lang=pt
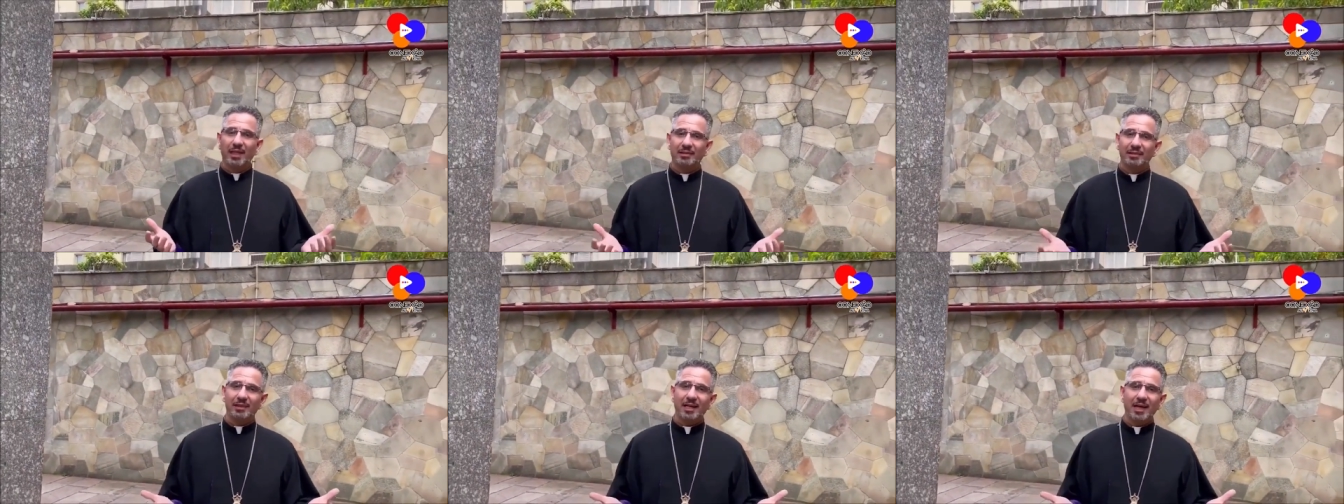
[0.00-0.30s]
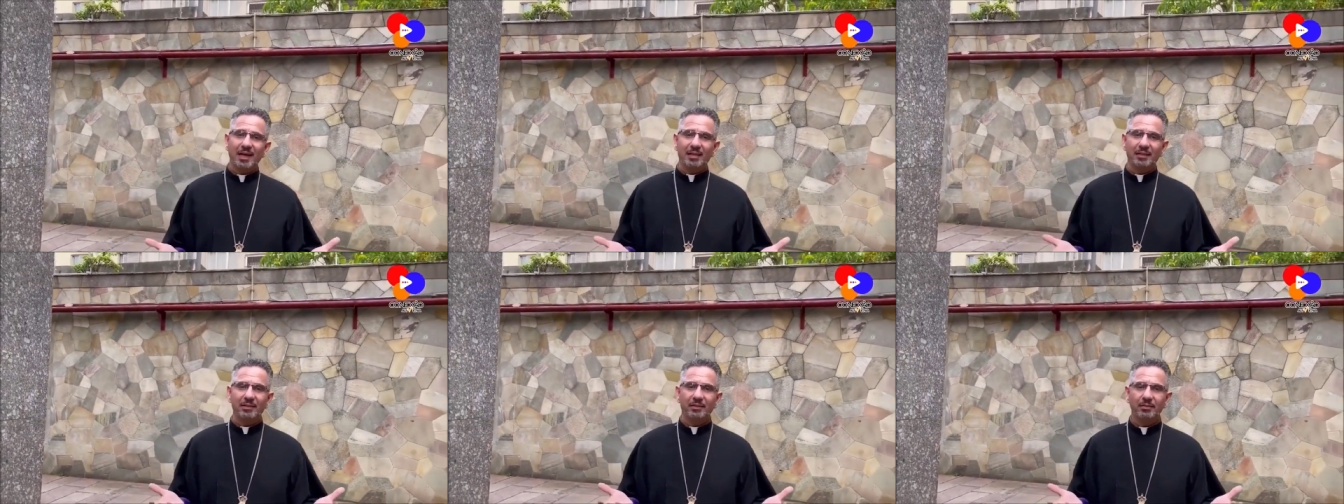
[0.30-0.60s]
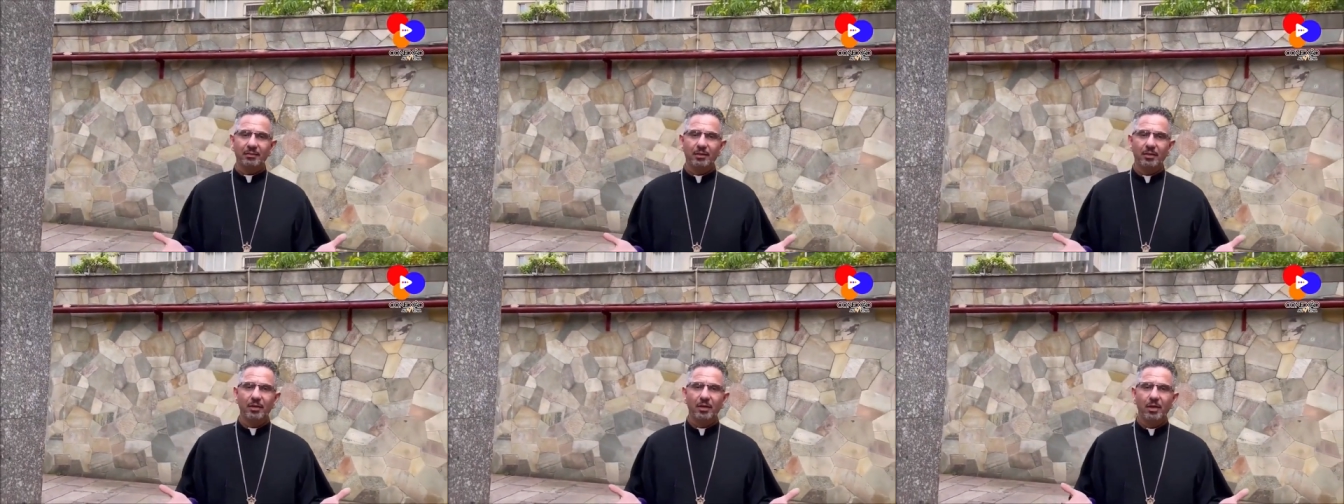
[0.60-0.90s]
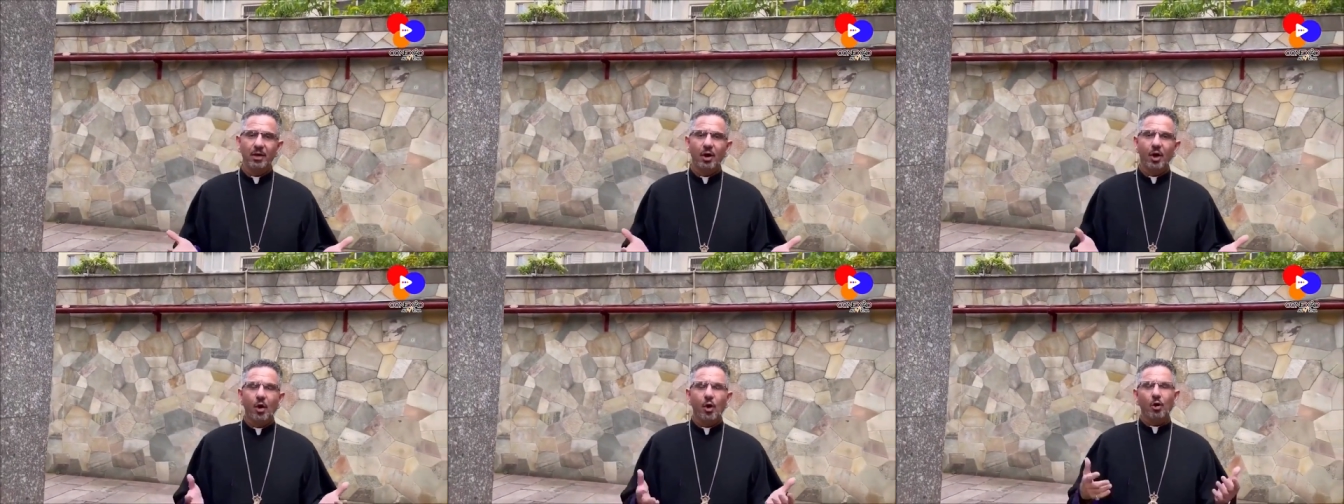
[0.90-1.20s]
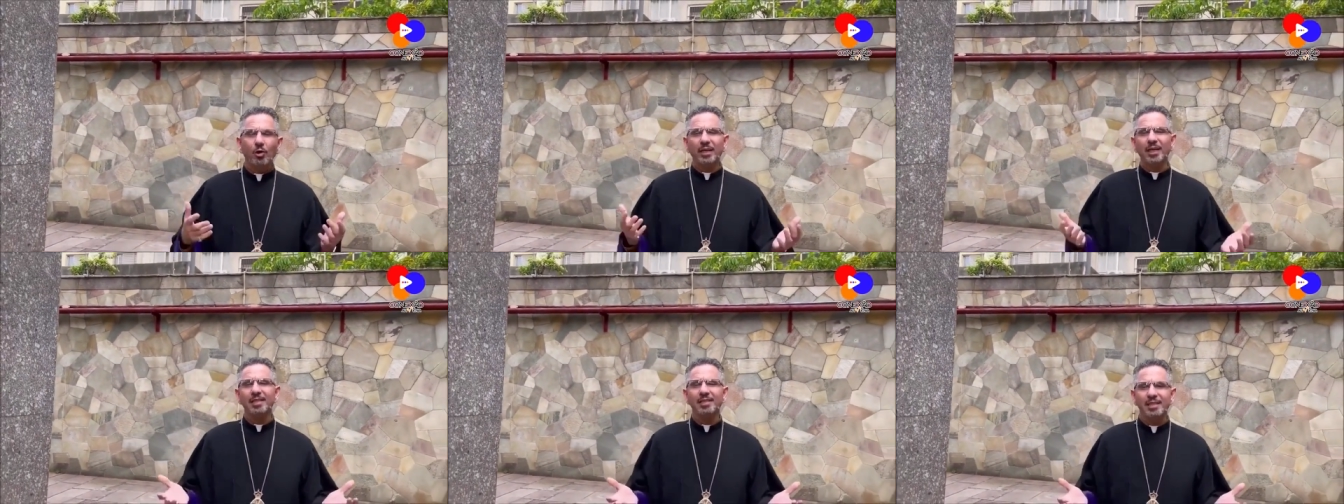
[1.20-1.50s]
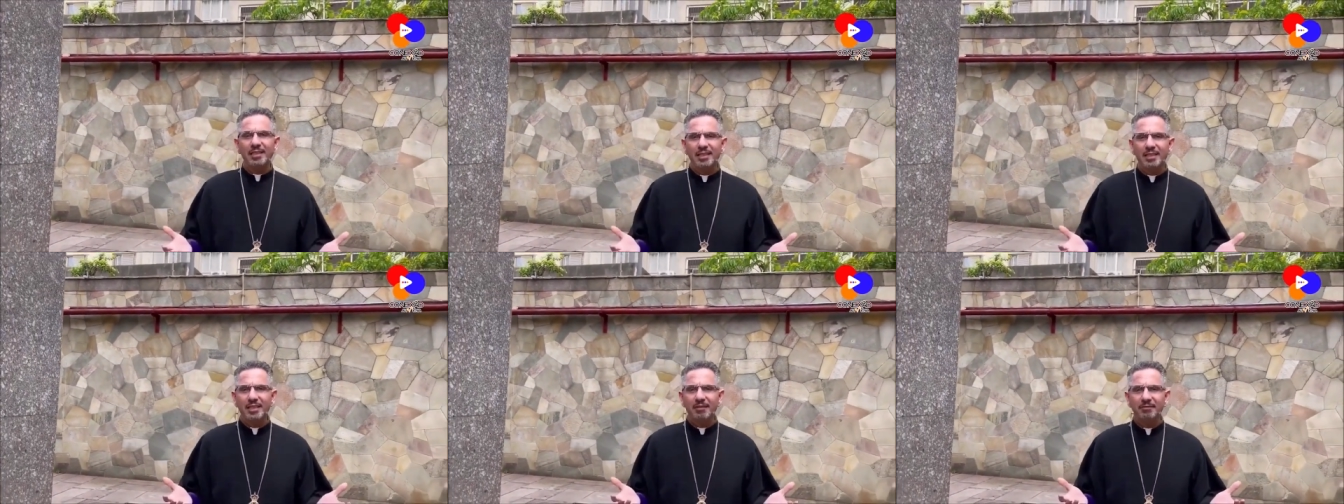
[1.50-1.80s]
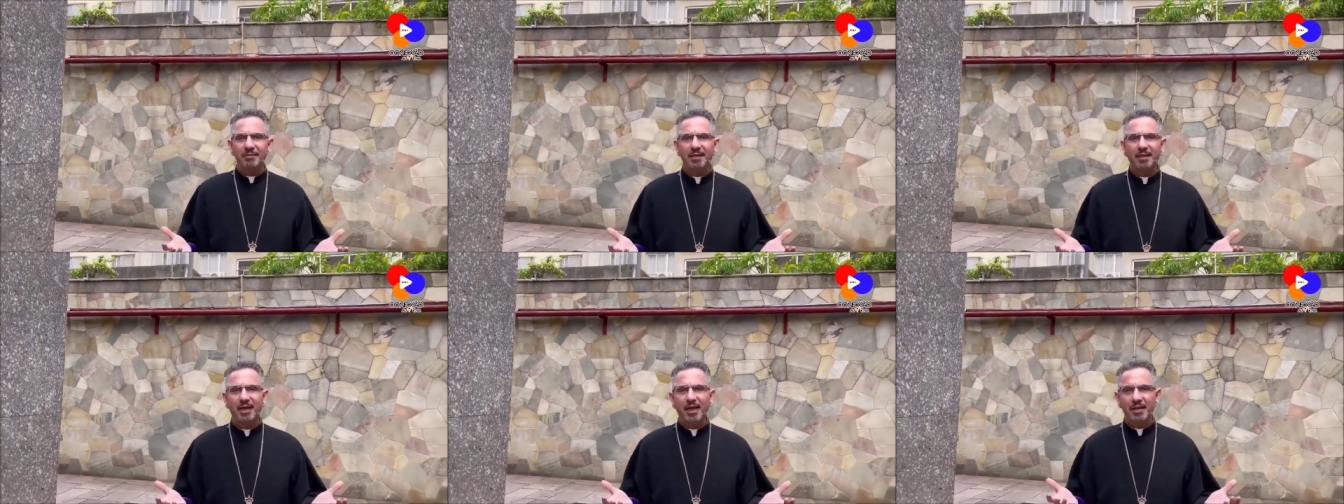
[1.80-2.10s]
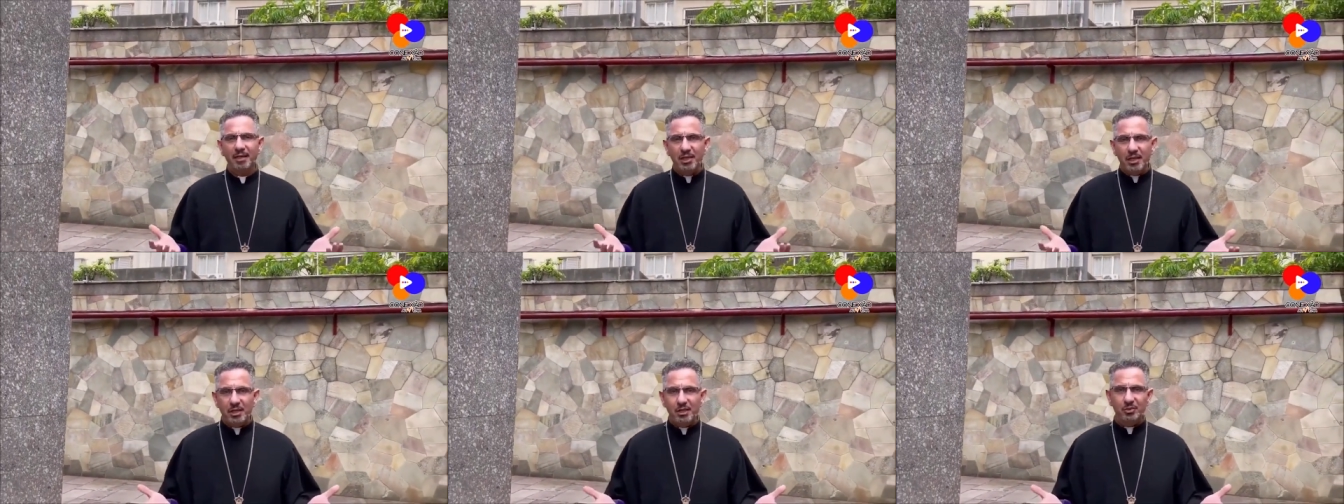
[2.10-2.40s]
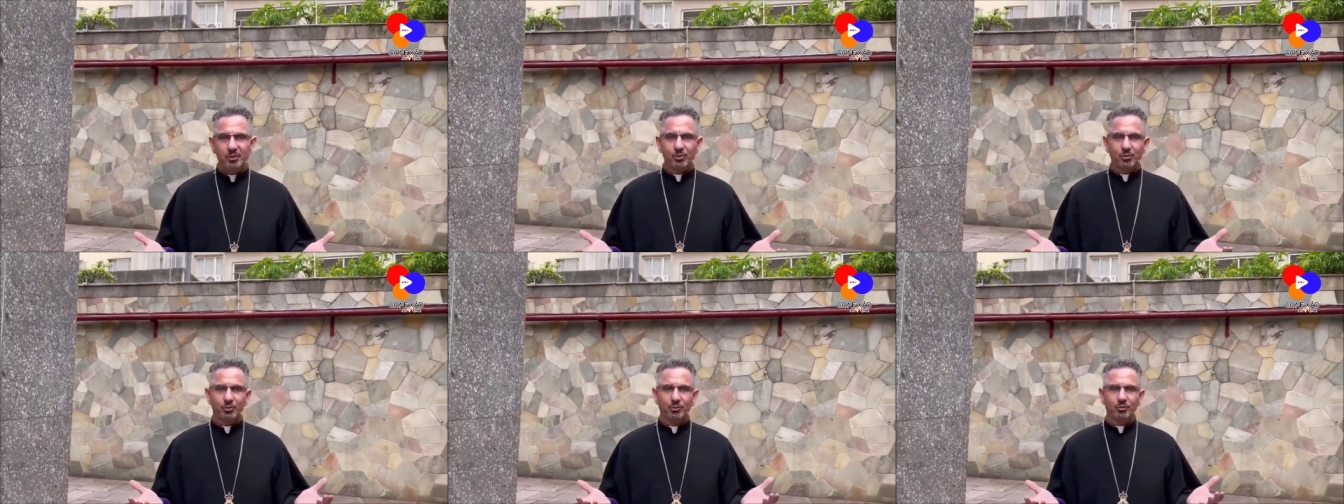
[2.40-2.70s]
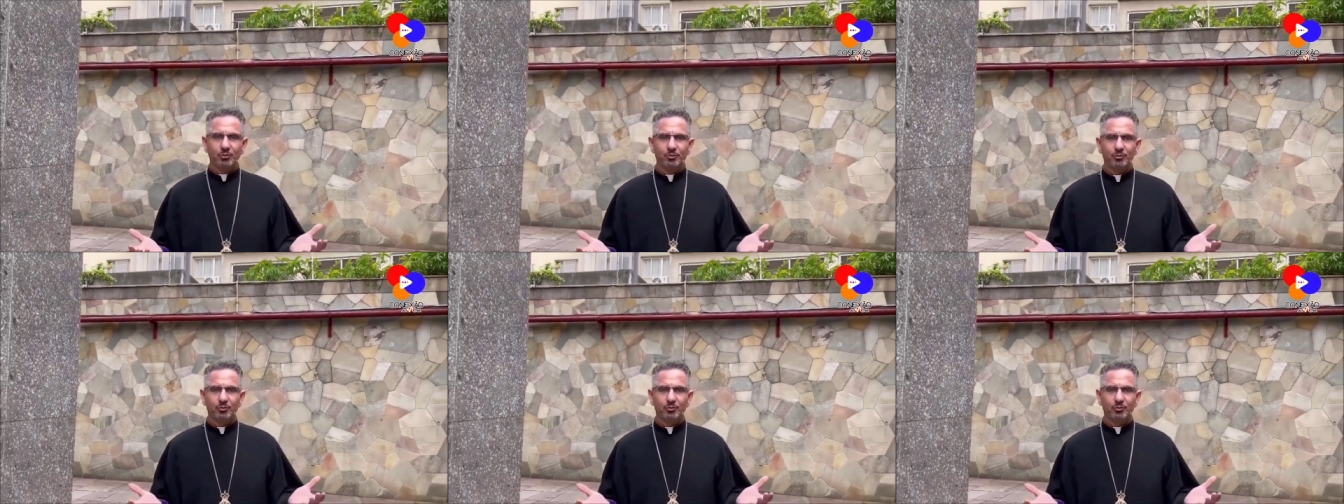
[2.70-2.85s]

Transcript: Natal? O que significa isso?